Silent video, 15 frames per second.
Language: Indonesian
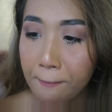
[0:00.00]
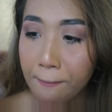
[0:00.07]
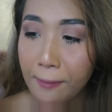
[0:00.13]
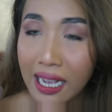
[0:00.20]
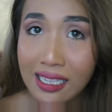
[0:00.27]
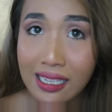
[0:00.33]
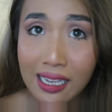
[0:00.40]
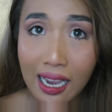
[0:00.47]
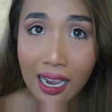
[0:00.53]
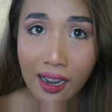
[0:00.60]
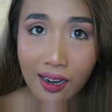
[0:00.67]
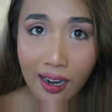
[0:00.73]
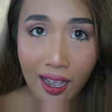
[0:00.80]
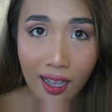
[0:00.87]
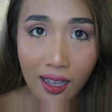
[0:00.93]

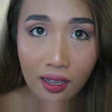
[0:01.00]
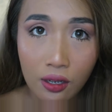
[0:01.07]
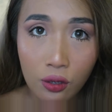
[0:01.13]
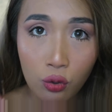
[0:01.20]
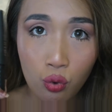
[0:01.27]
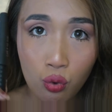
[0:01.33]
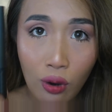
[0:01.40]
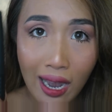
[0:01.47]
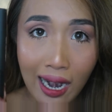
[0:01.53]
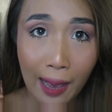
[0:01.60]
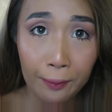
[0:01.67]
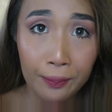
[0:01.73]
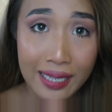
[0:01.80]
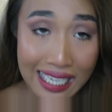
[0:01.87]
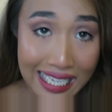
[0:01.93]
mascara dua
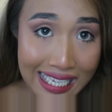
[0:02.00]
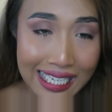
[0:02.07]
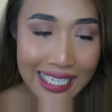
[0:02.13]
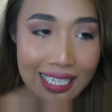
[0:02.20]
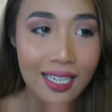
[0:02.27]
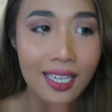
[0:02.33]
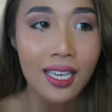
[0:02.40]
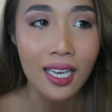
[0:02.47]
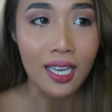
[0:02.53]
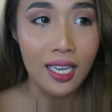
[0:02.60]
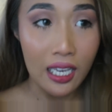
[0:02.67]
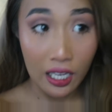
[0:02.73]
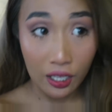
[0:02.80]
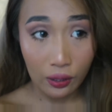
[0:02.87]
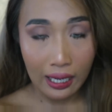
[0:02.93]
lapis
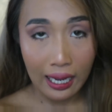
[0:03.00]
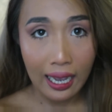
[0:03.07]
gitu